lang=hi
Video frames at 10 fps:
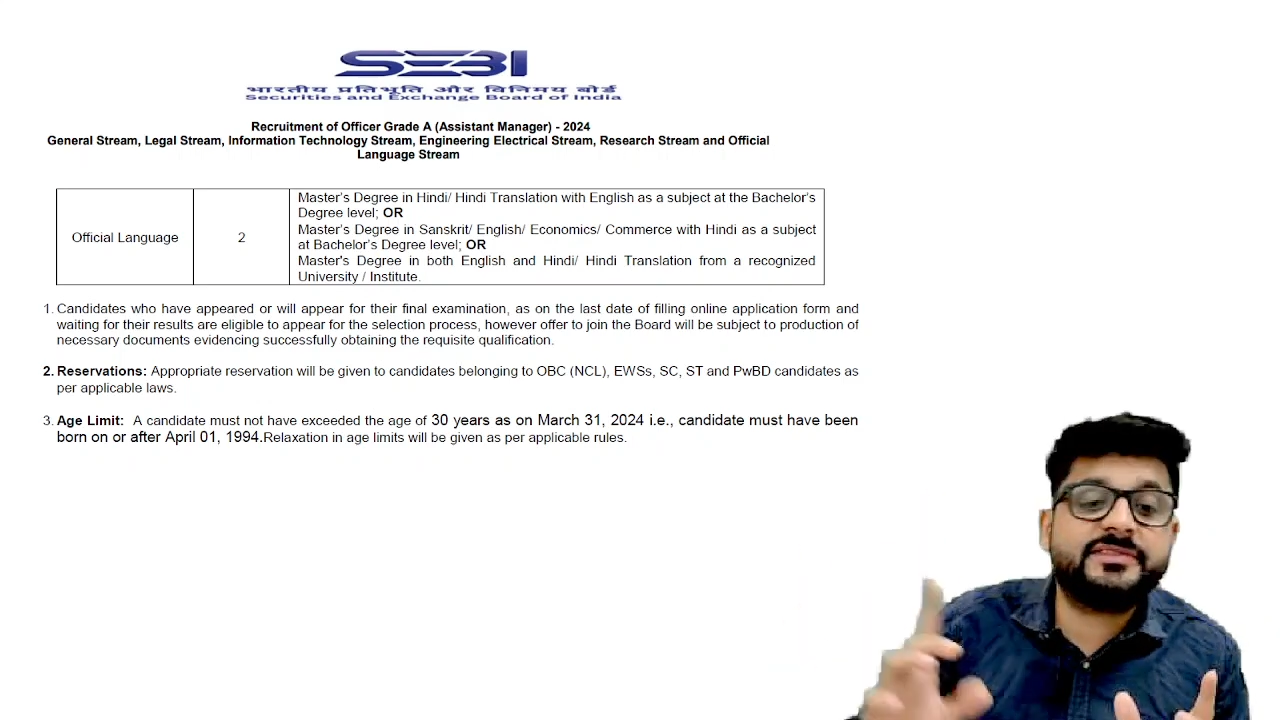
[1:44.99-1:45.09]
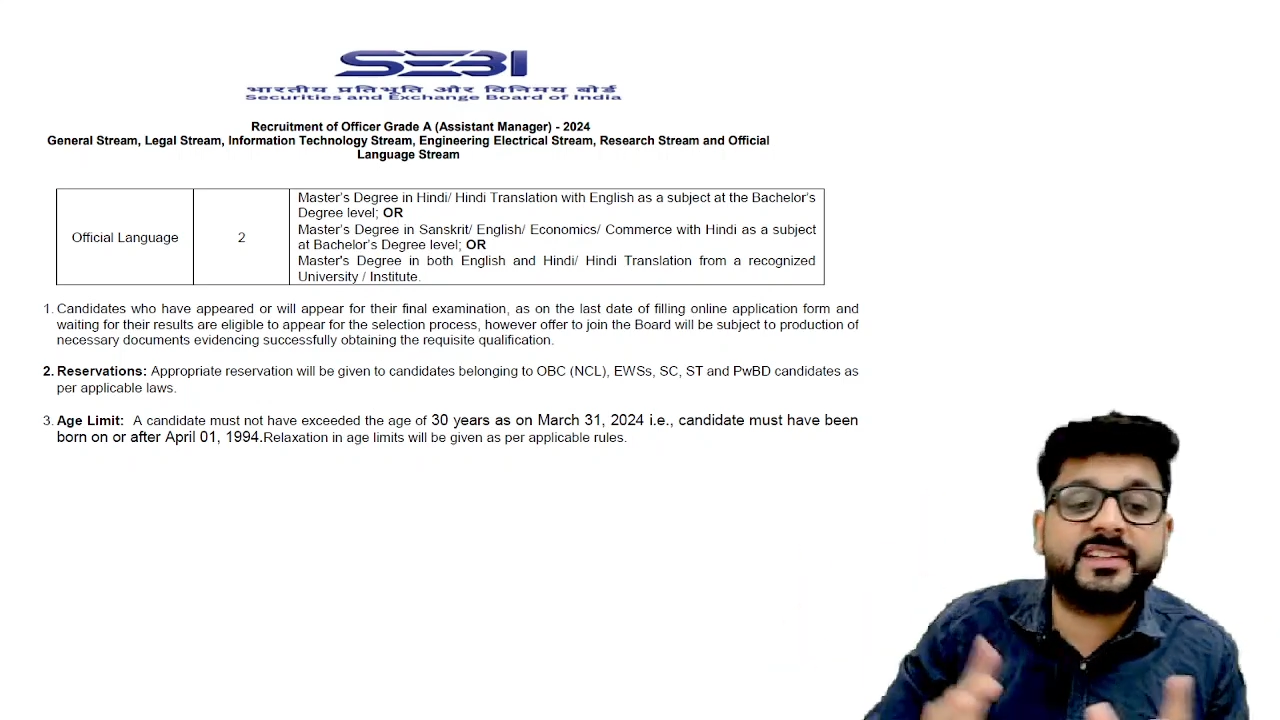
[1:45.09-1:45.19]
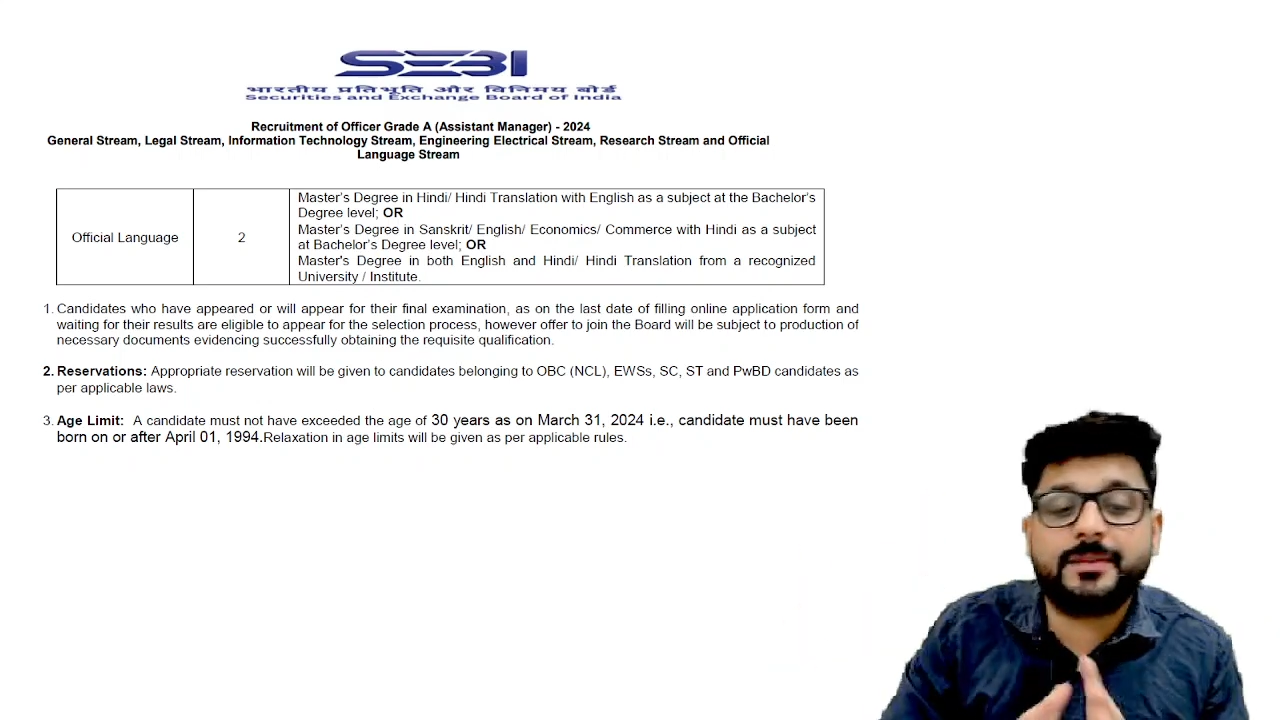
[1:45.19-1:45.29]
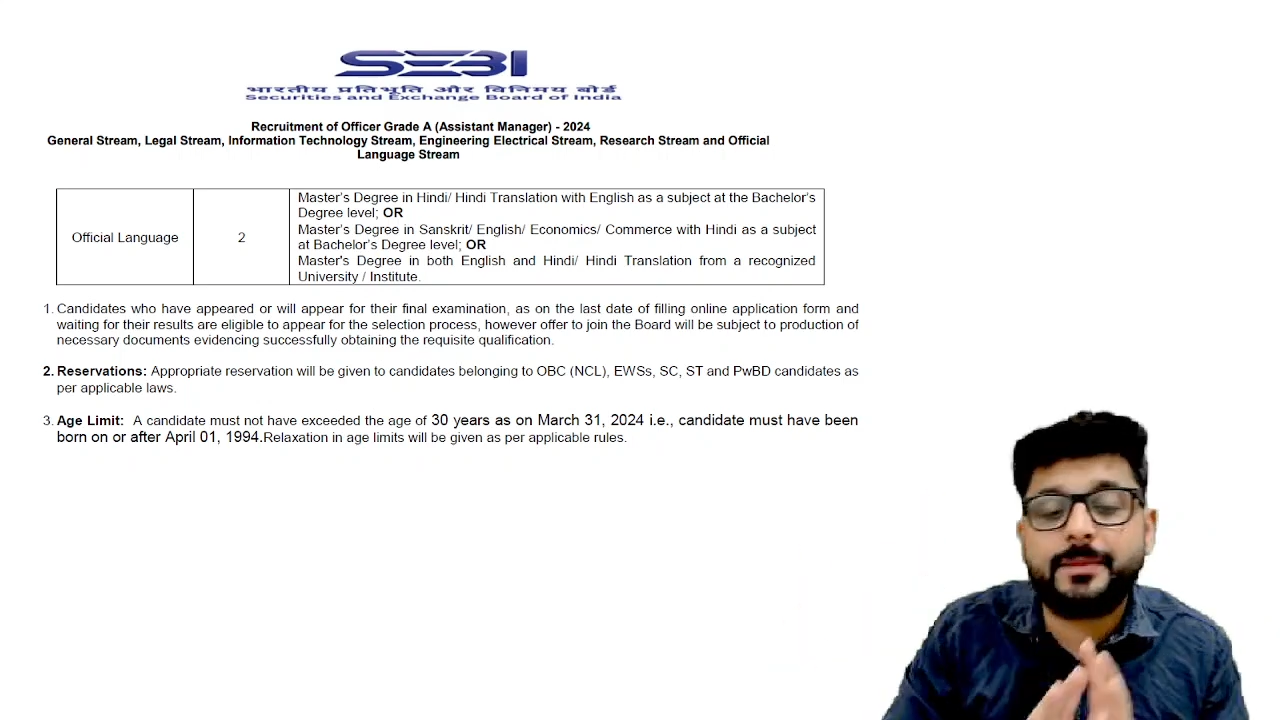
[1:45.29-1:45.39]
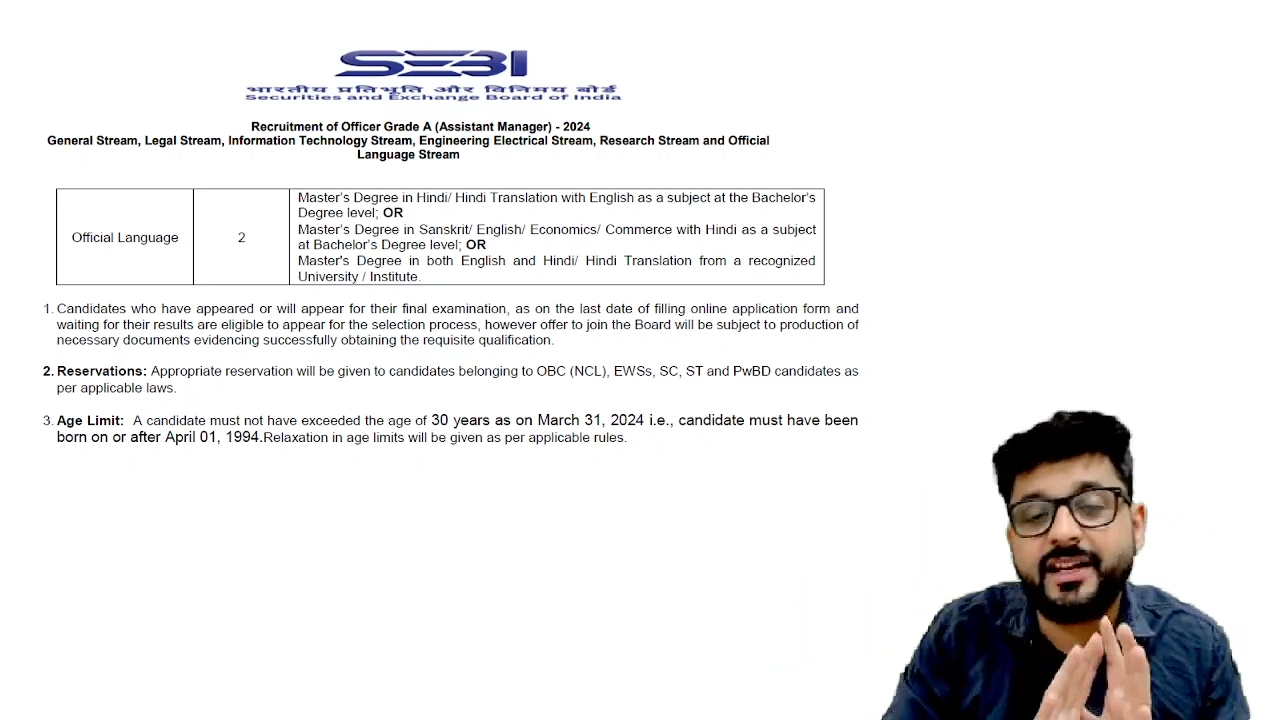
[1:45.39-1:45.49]
वीक
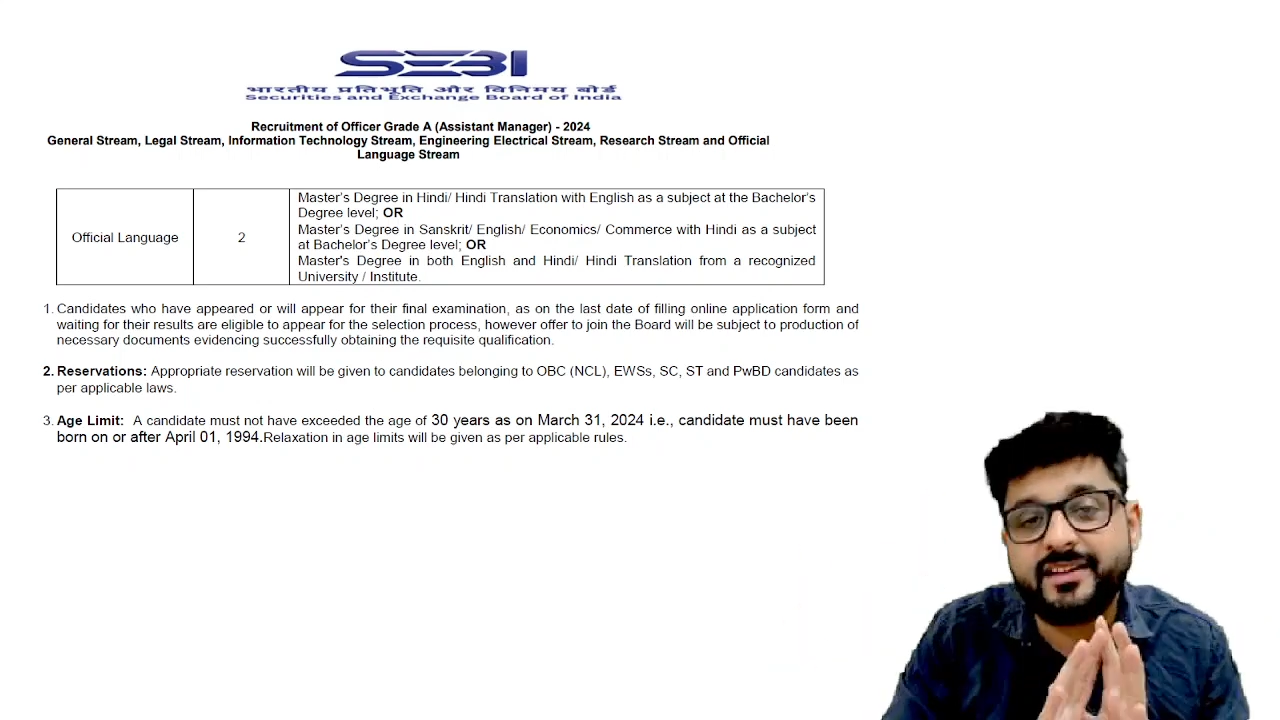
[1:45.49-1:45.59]
से पहले